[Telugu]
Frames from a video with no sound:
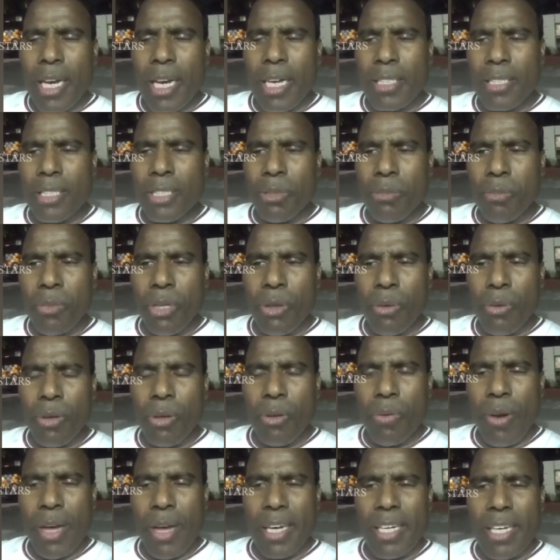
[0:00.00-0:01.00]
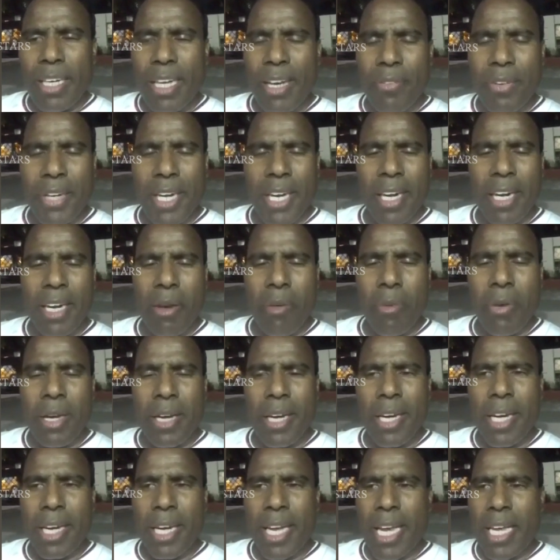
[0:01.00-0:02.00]
కష్టంలో ఉన్నవారు ఎవరైనా
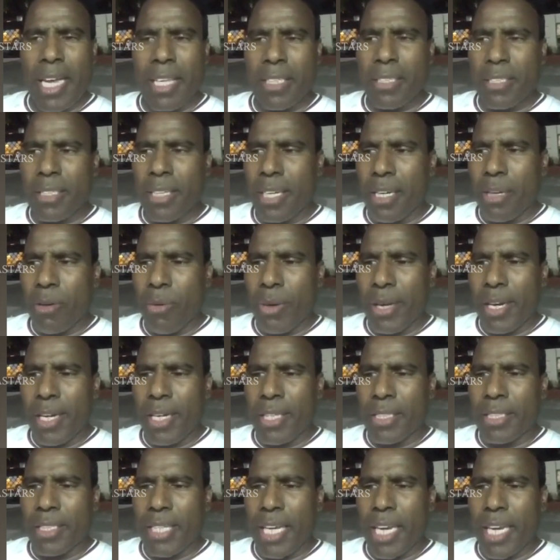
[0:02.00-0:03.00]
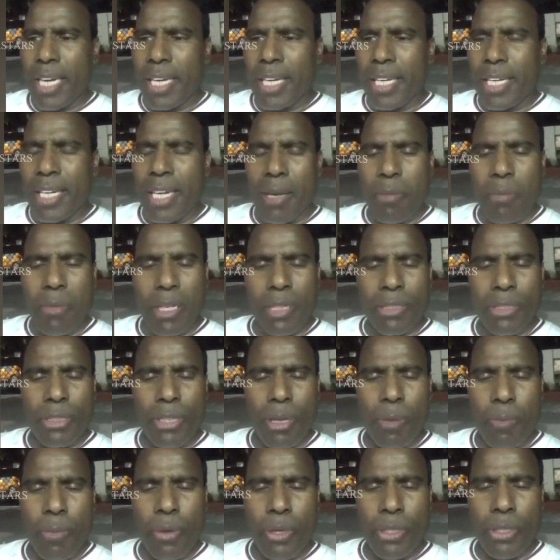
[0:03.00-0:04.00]
వారు ఏ క్యాస్ట్ అయినా వారు ఏ ఛానల్ అయినా మనం
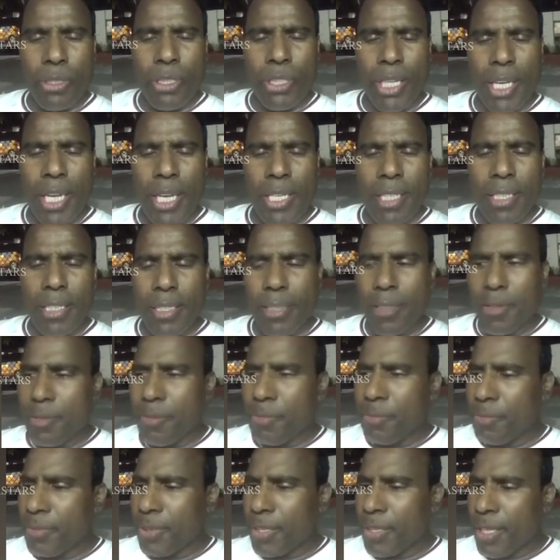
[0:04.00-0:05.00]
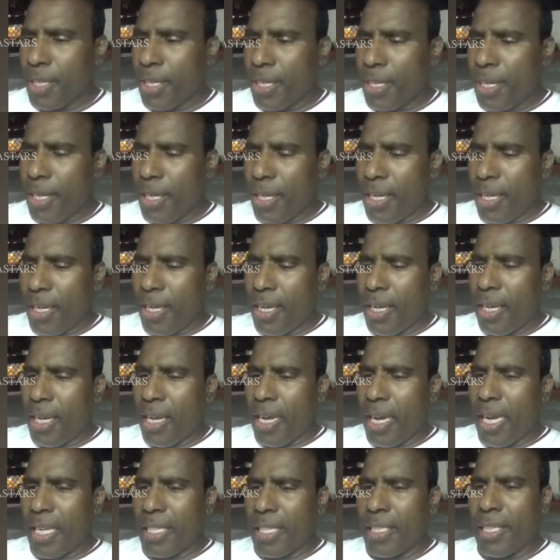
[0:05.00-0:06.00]
సపోర్ట్ చేయాలి
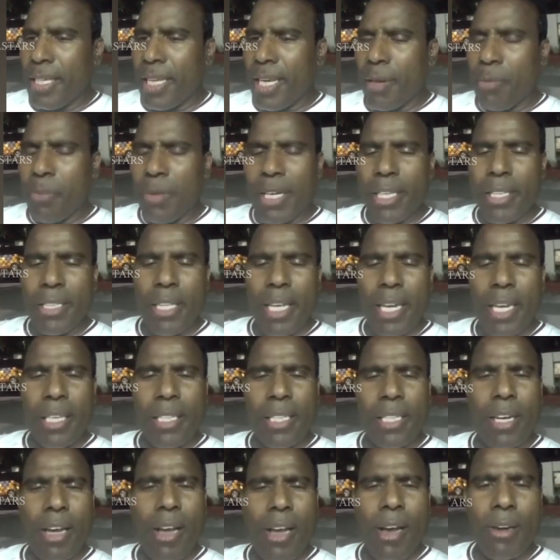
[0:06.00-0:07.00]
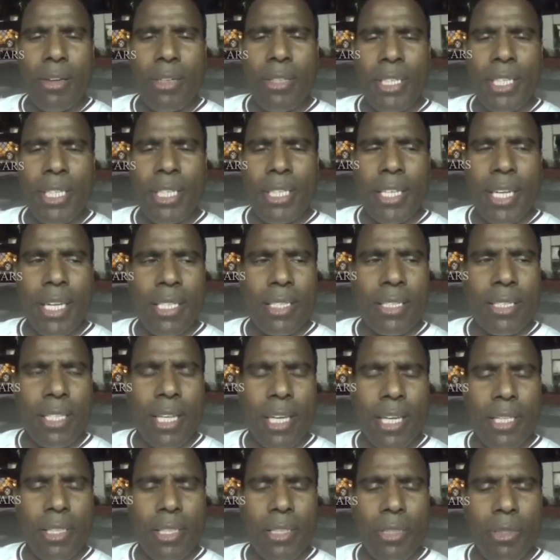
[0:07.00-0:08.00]
అది ఏమైంది అన్నది నాకు డీటెయిల్స్
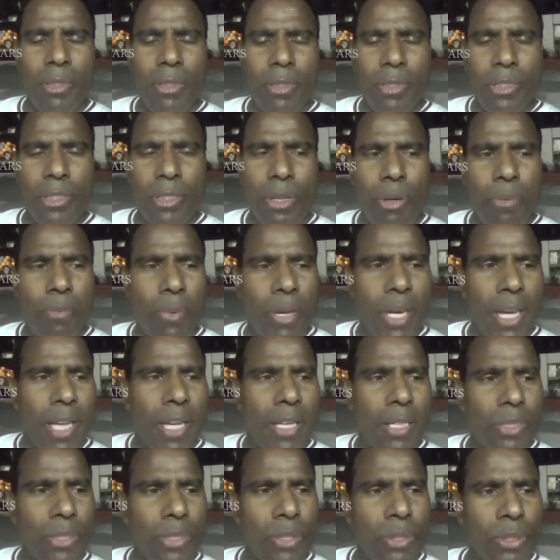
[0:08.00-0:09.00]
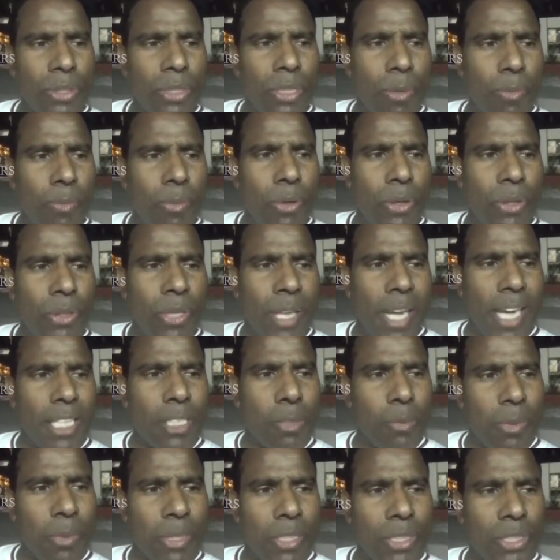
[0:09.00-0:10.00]
తెలీదు సో ప్రేయర్స్ సపోర్ట్
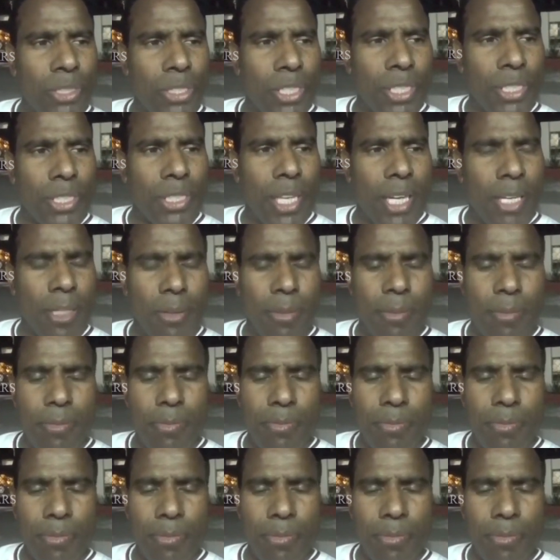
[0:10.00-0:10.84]
ఎక్స్ప్రెస్ చేశాను